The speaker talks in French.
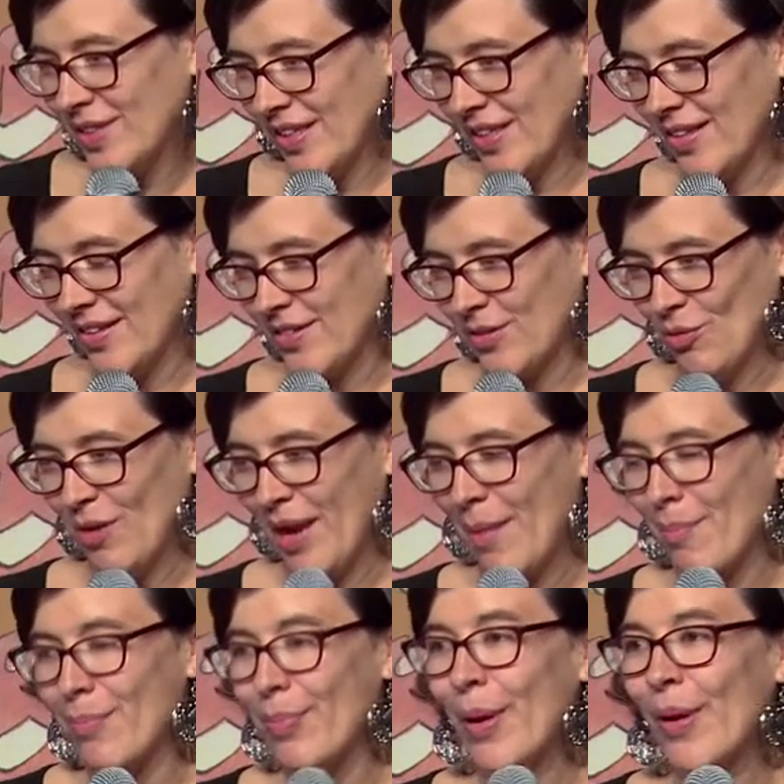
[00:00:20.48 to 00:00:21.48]
cette question de
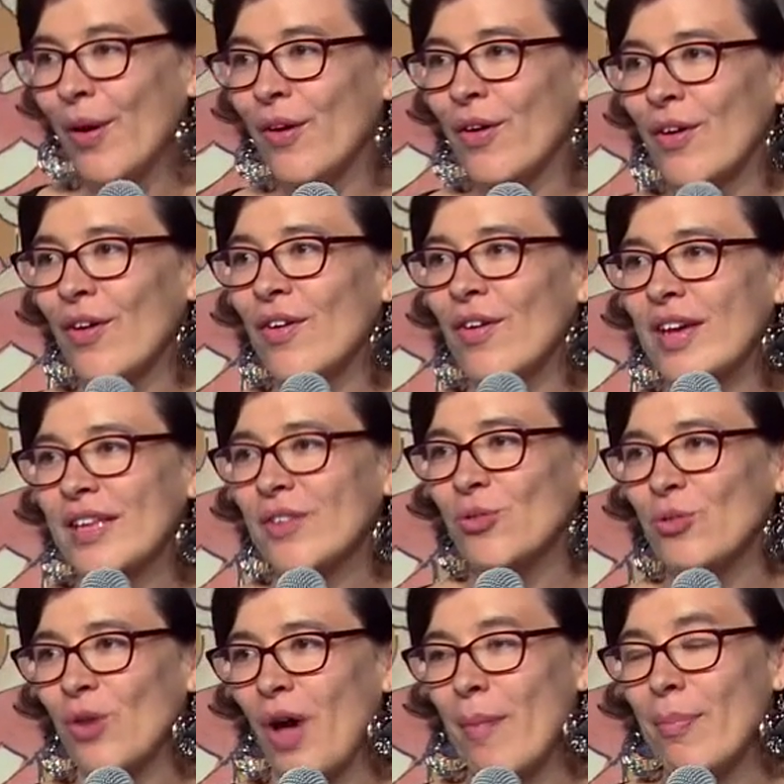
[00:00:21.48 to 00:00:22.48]
la peur euh, et
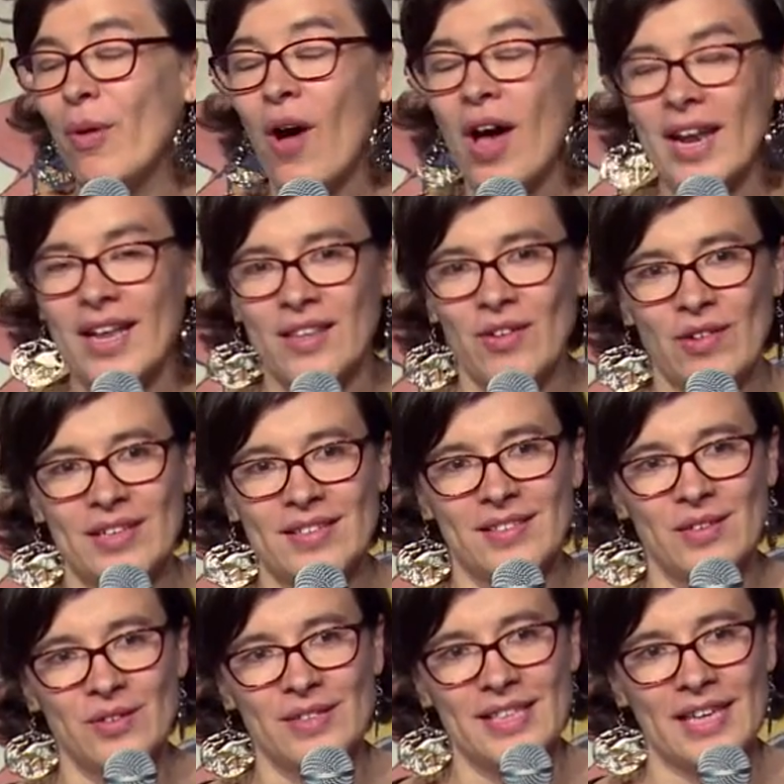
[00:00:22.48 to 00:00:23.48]
du rapport à
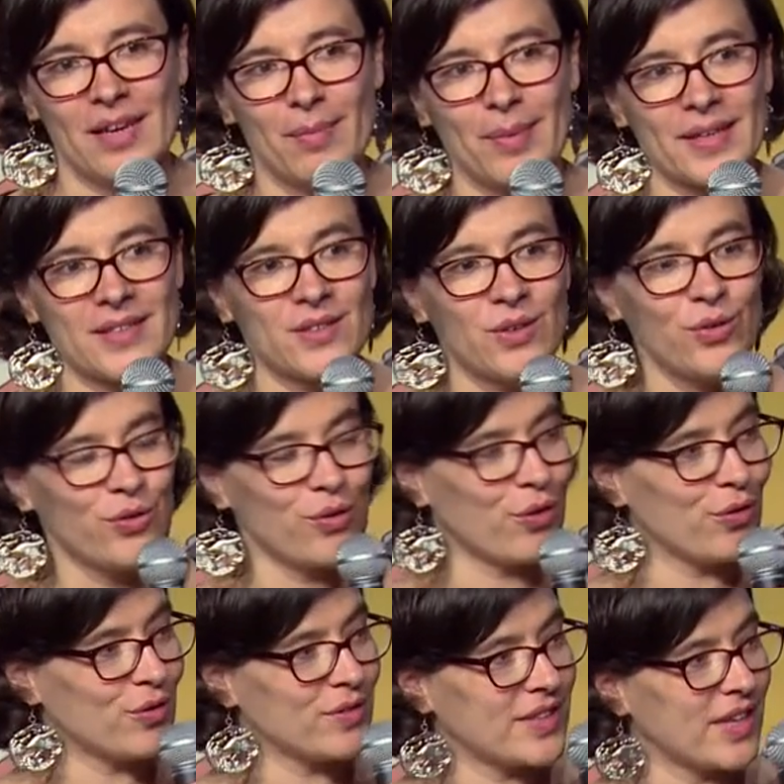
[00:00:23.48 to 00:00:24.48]
l'adolescence, elle est présente
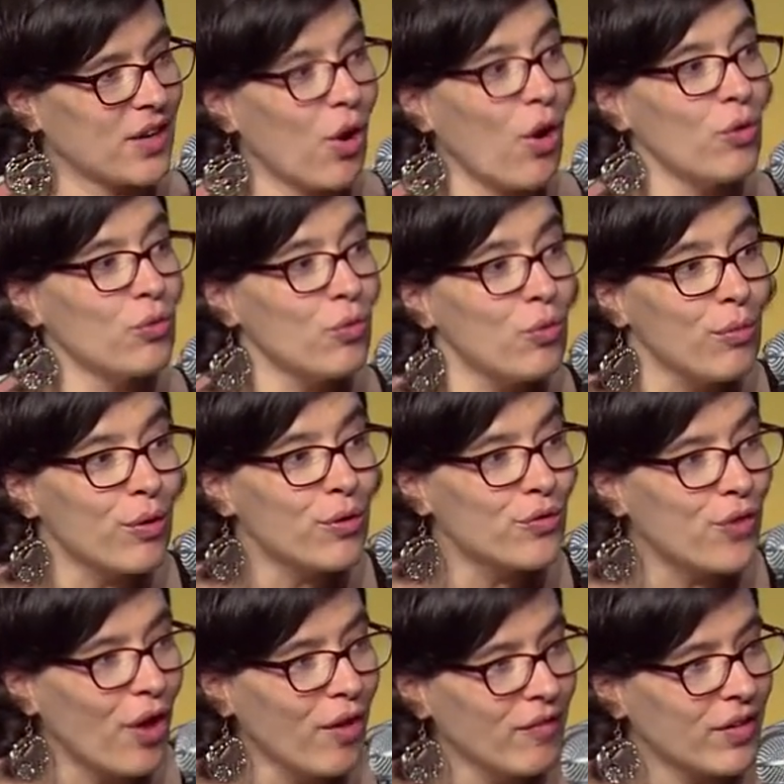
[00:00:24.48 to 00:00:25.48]
euh, dans un grand nombre
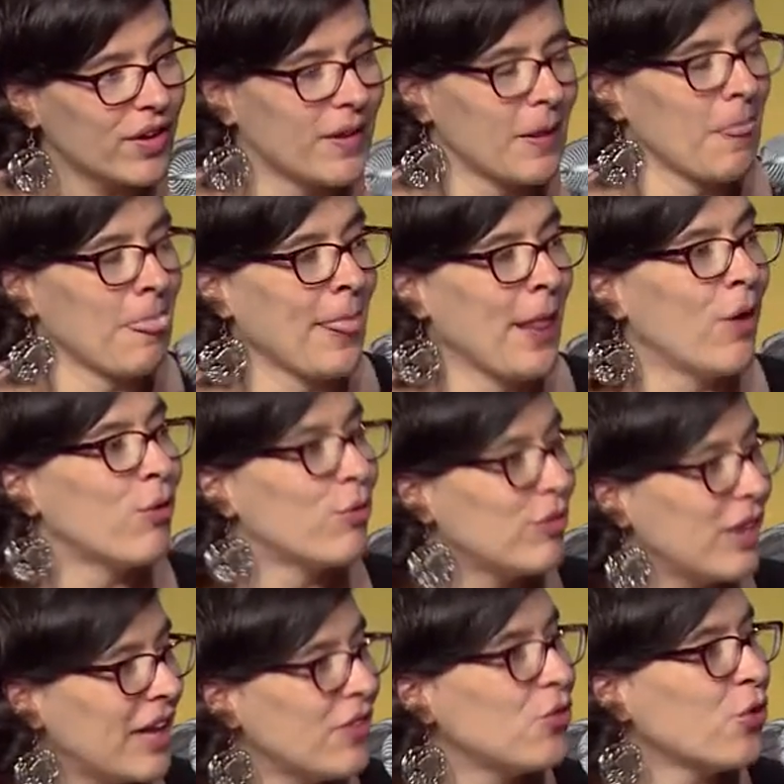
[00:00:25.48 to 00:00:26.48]
d'œuvres,
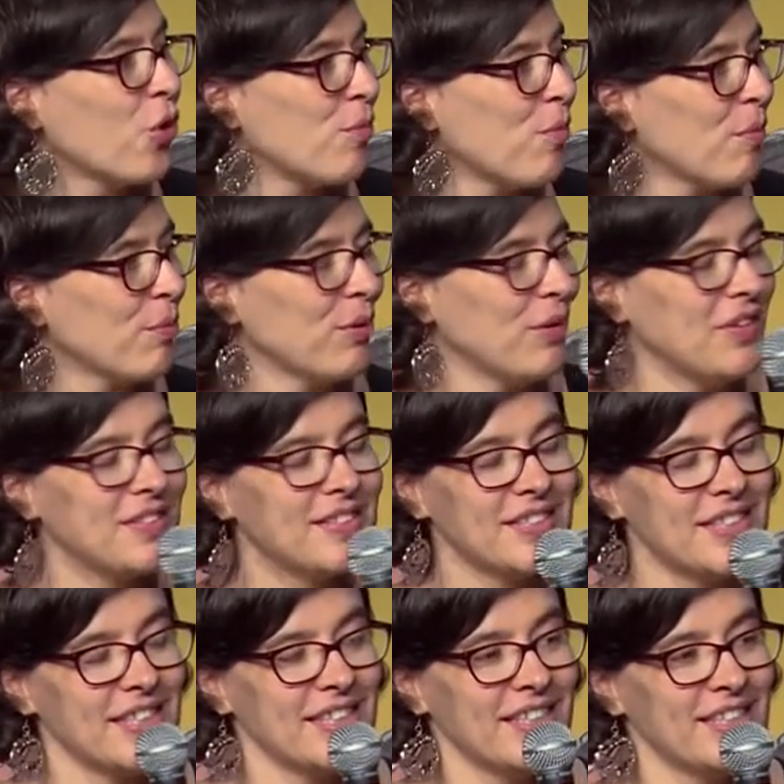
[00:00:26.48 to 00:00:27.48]
au-delà du roman
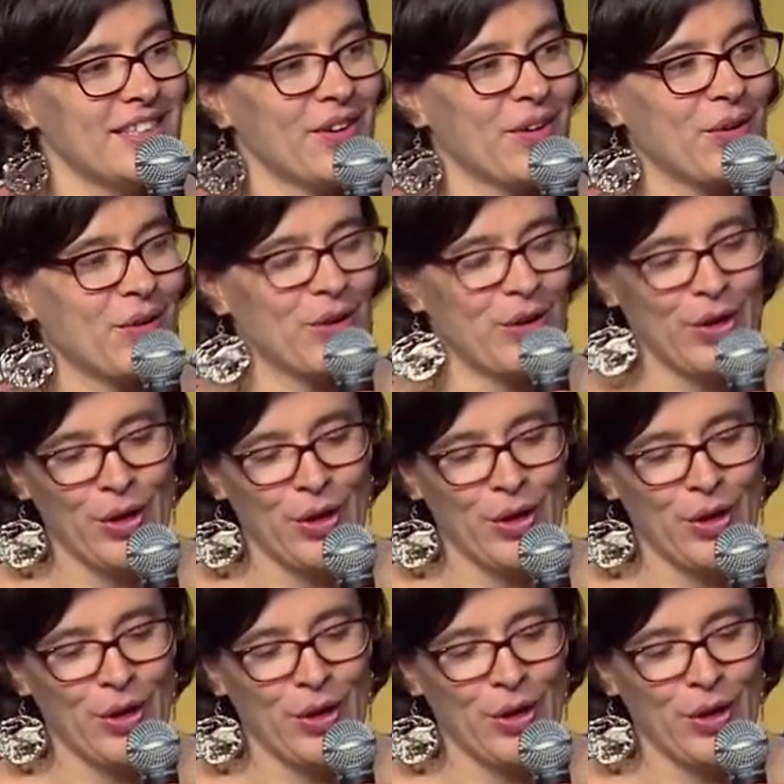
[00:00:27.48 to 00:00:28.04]
policier, euh,